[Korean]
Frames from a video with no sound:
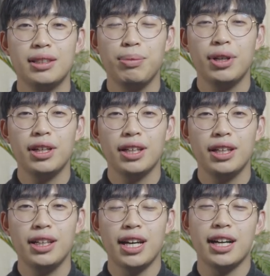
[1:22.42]

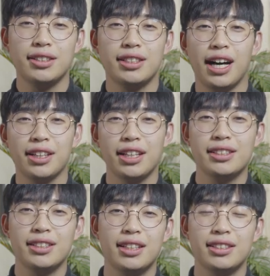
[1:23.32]
특별하게 야근을 안
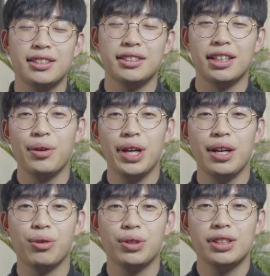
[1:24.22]
하는 날을
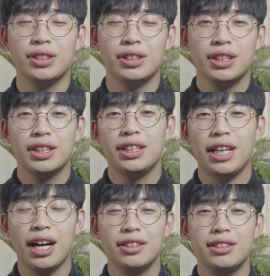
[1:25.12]
제외하고는
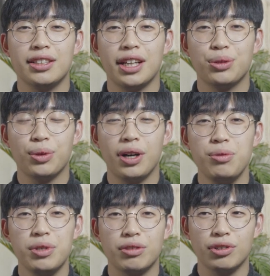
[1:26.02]
야근을
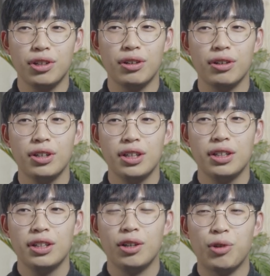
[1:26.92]
계속하고 있고요.
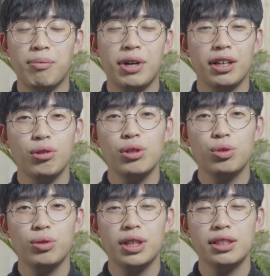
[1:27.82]
어, 아마 1월
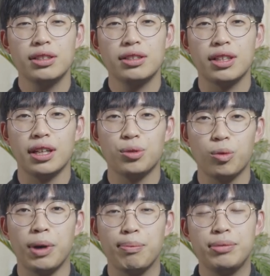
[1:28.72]
초까지는
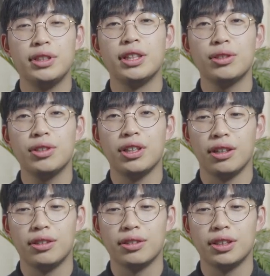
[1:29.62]
계속 바쁠
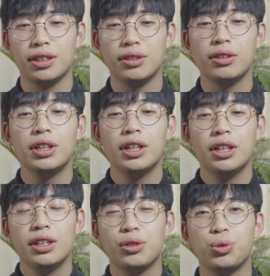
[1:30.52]
예정이에요. 그래서
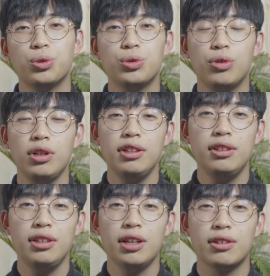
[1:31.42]
좋은
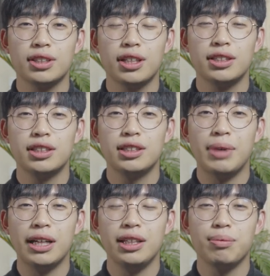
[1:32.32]
퀄리티의 영상을
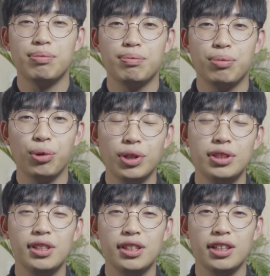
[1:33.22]
많이
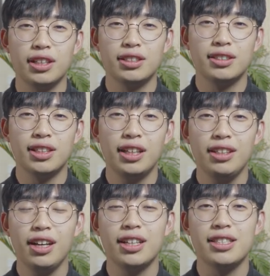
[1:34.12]
보여드리기에는
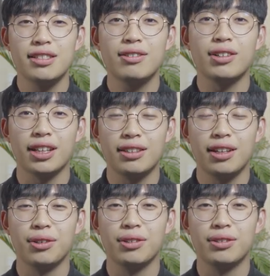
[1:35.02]
한계가 있을 것
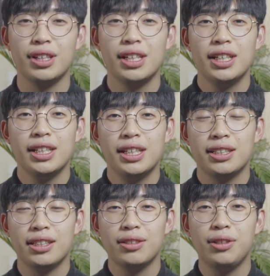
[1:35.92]
같아요.
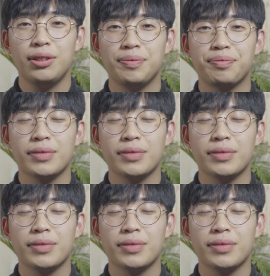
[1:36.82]
그래서